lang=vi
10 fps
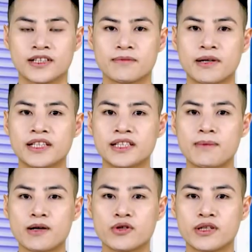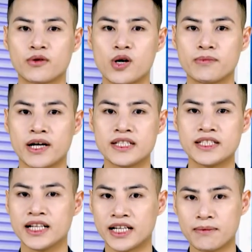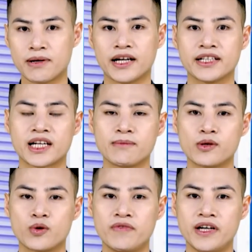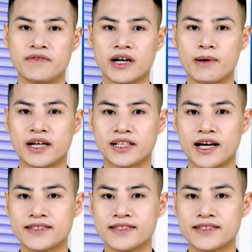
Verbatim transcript: Bản tin Tây Bắc chuyển động hôm nay xin được khép lại. Cảm ơn quý vị và các bạn đã